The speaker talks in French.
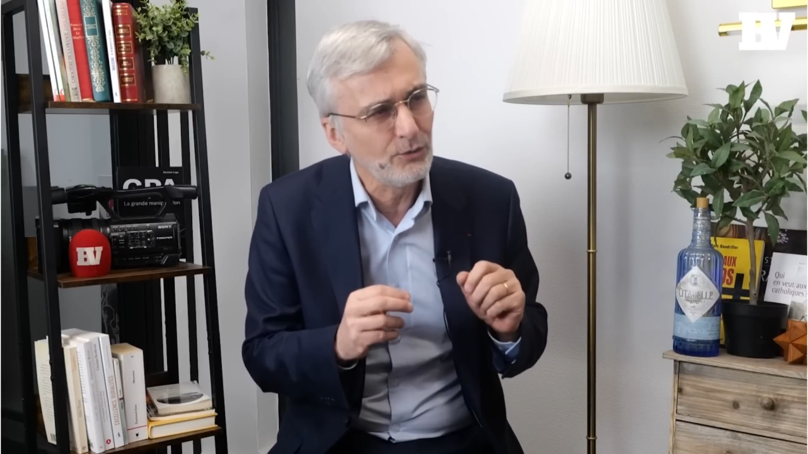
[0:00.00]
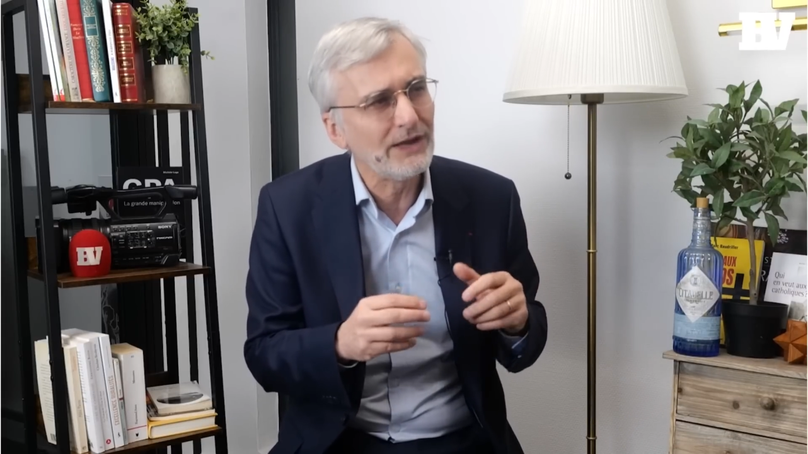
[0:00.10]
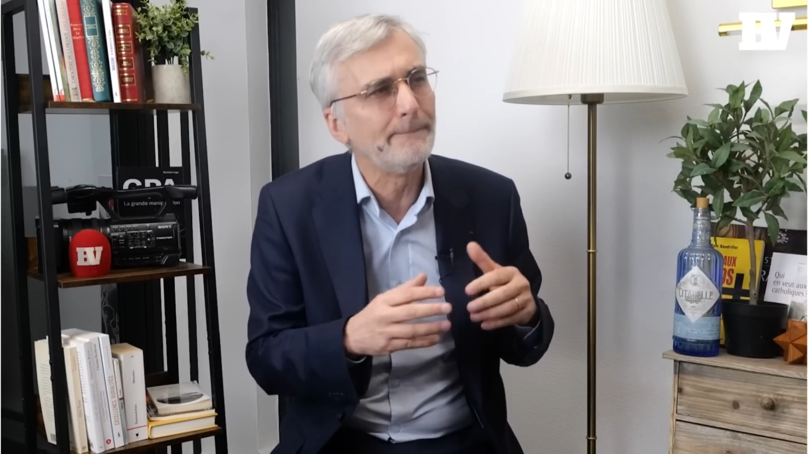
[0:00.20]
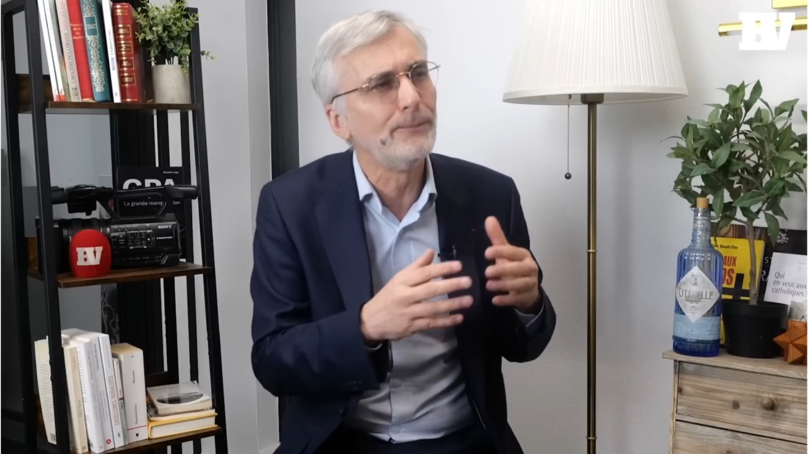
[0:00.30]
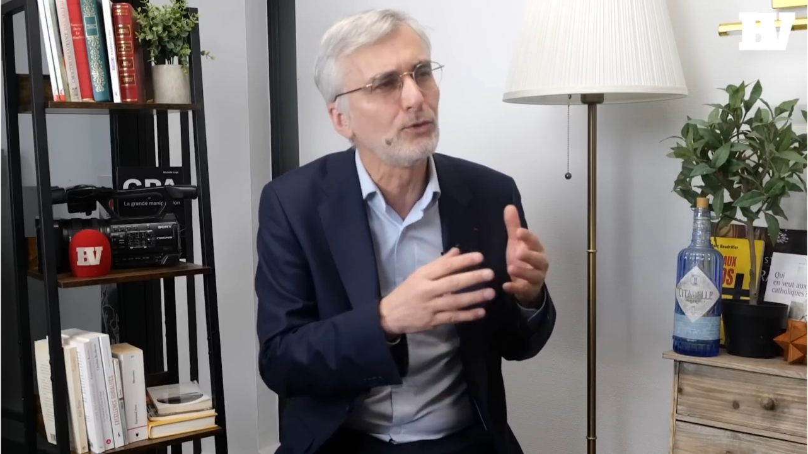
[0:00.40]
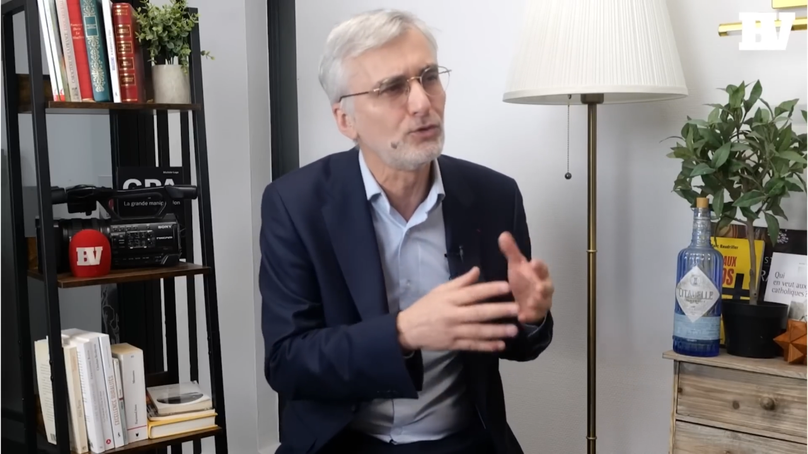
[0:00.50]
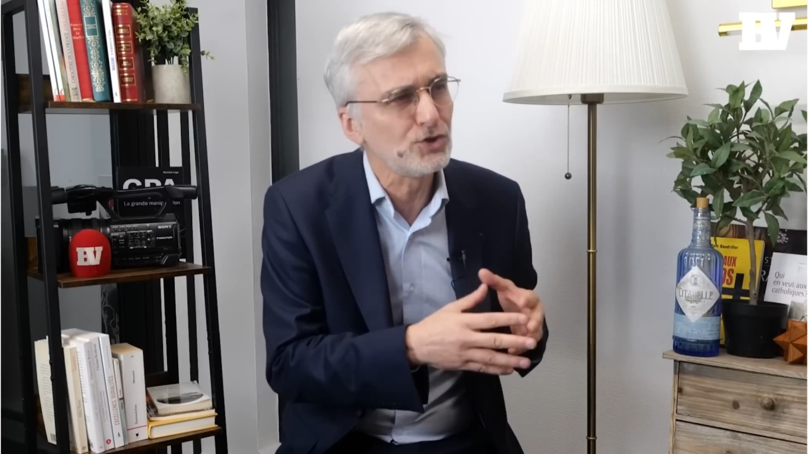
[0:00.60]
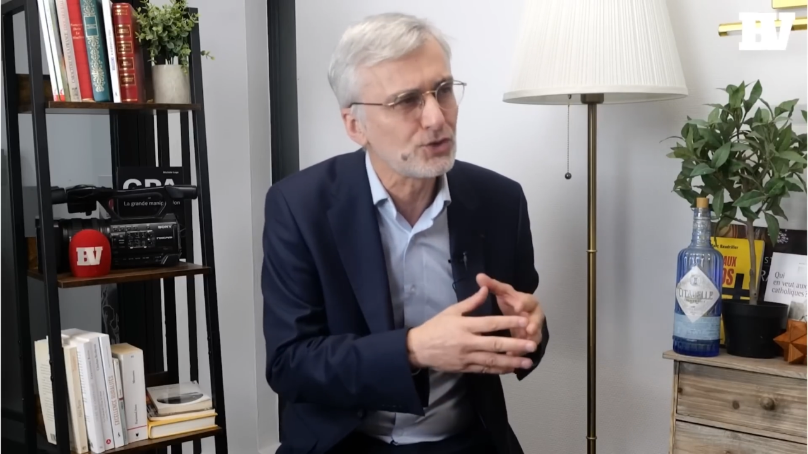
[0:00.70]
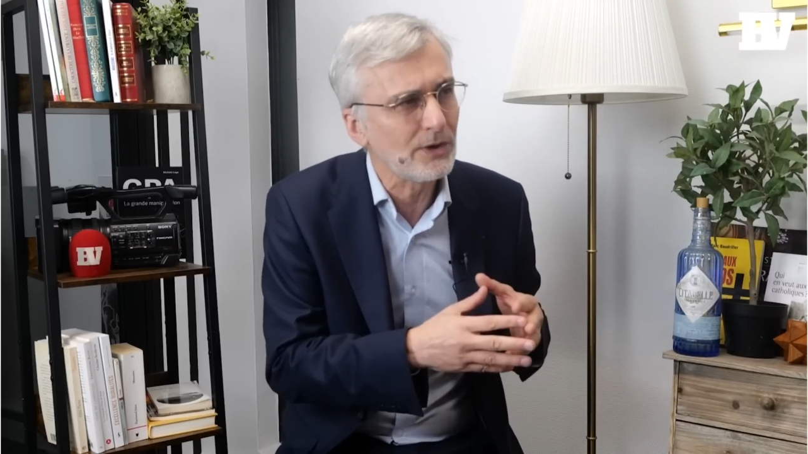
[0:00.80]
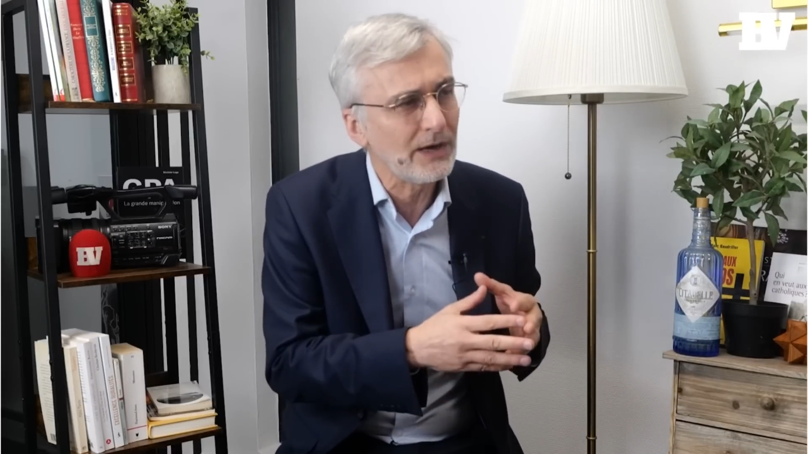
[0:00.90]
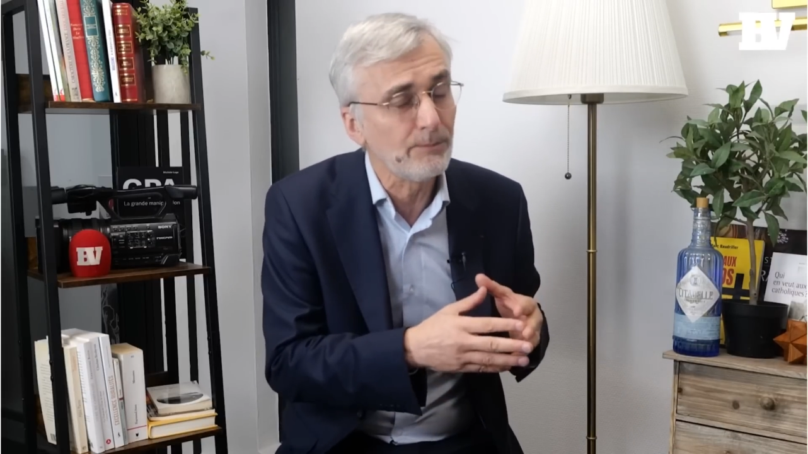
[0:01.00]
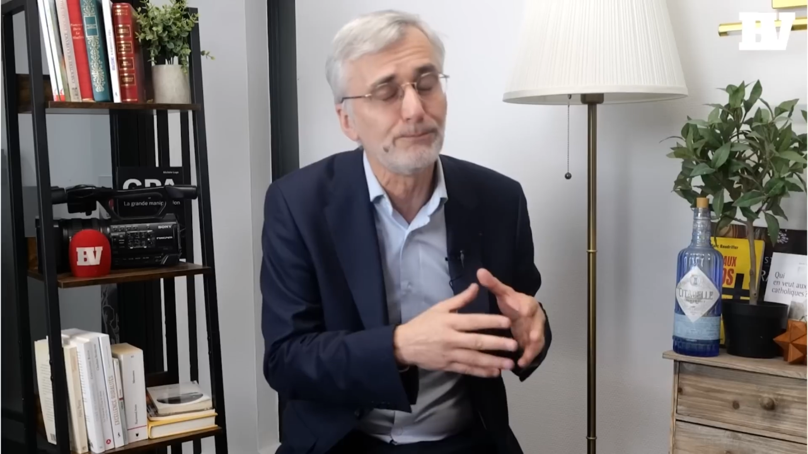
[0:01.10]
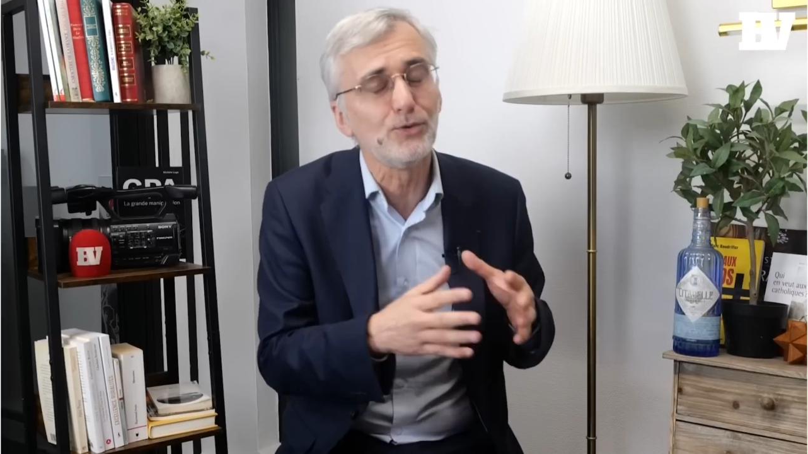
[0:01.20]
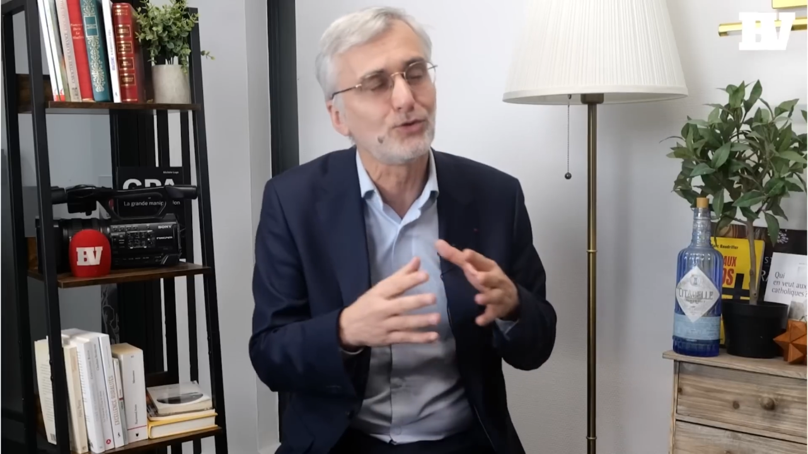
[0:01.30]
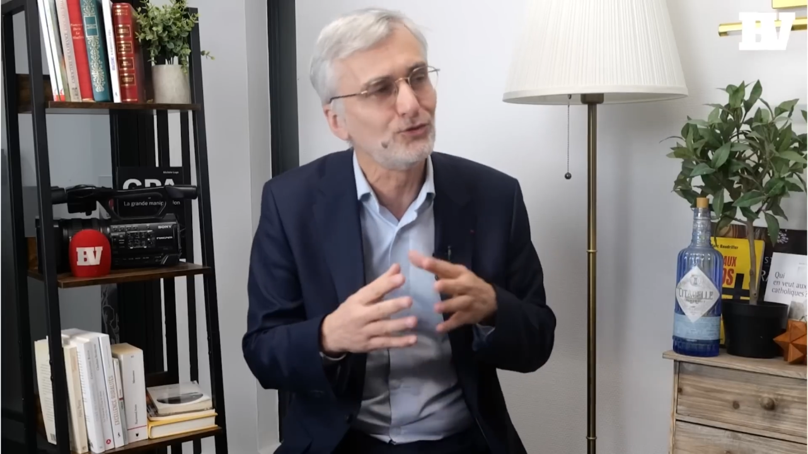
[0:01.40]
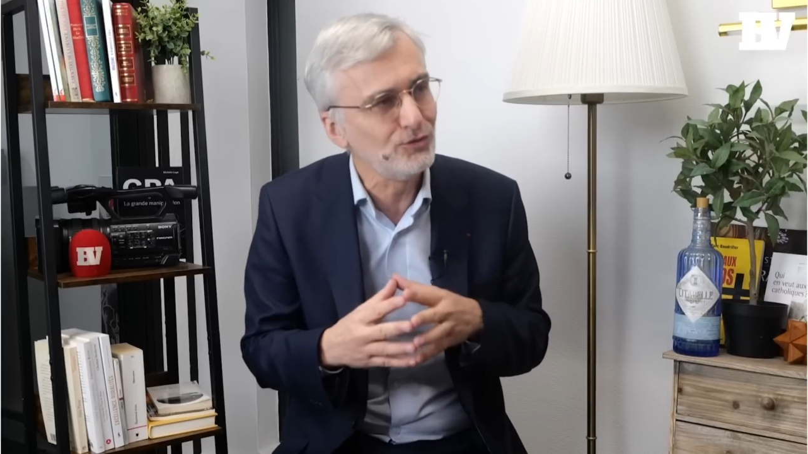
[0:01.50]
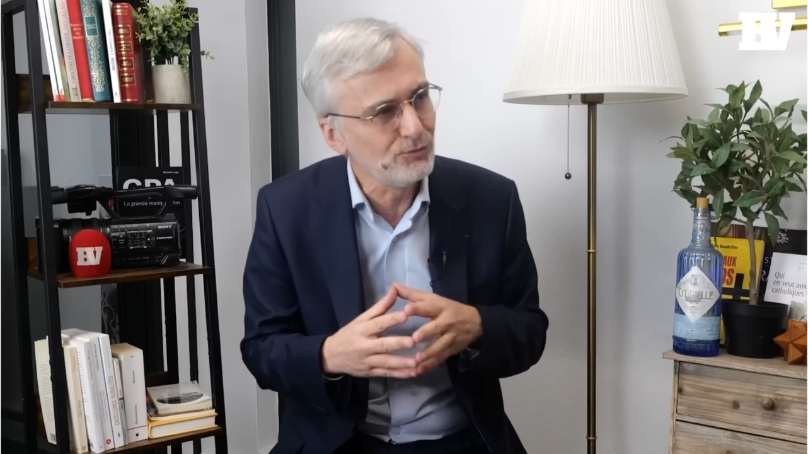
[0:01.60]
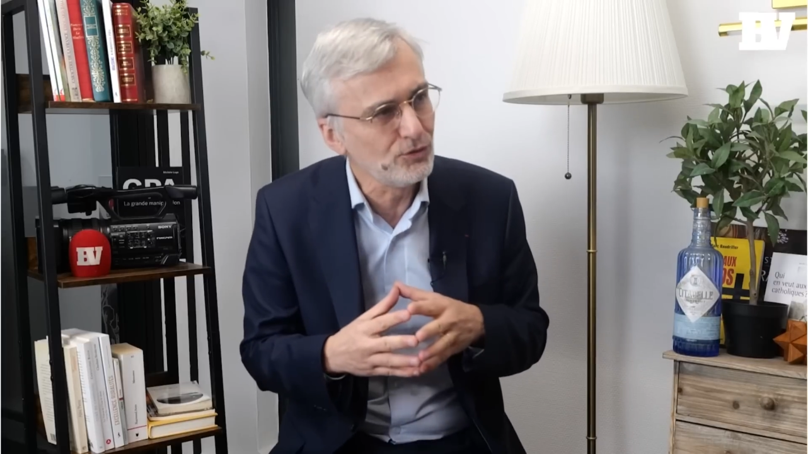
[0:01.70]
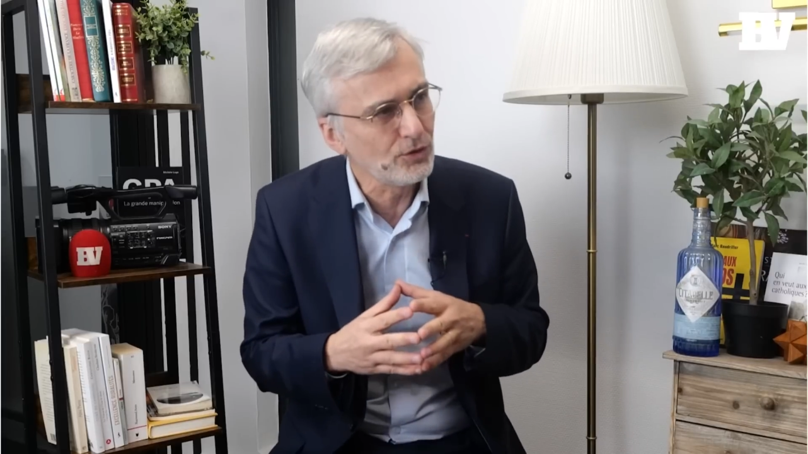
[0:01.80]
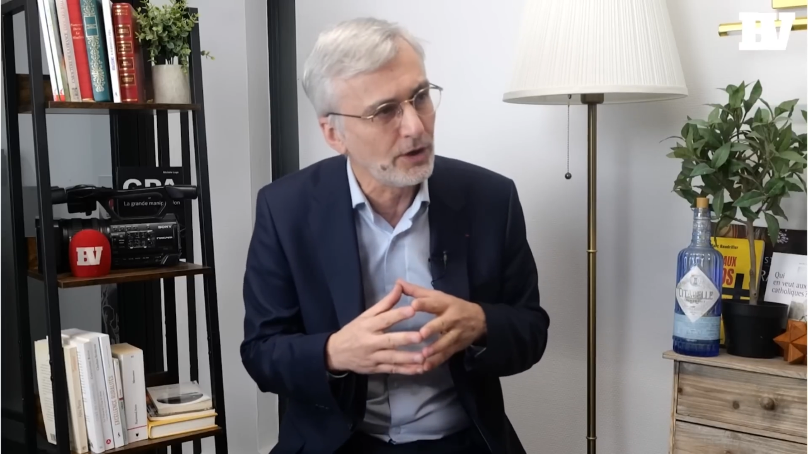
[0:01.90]
où il y a beaucoup de joie, beaucoup
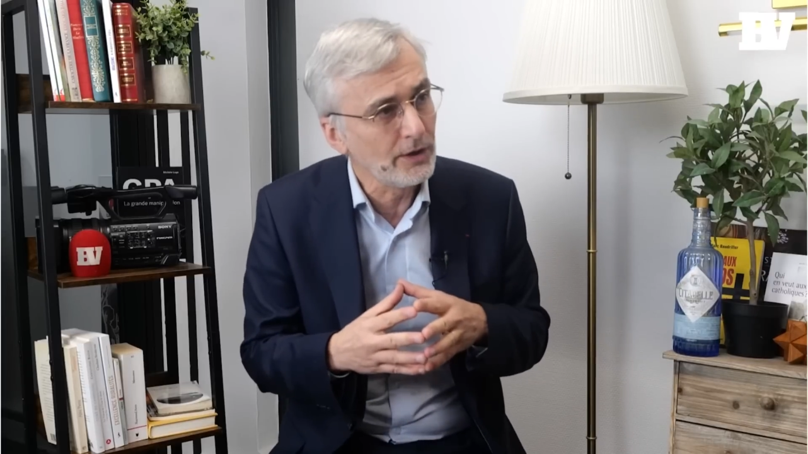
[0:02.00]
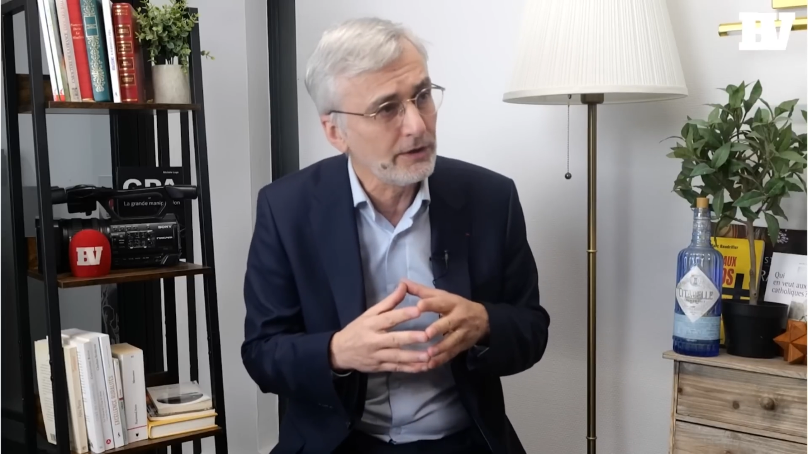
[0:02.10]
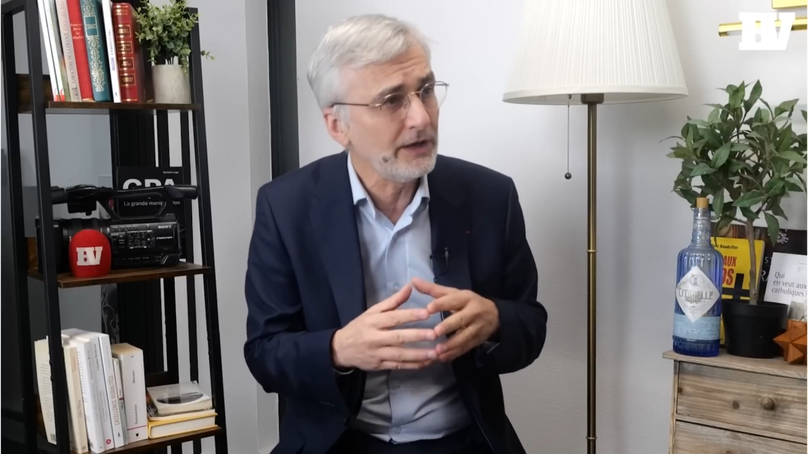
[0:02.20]
d'humour,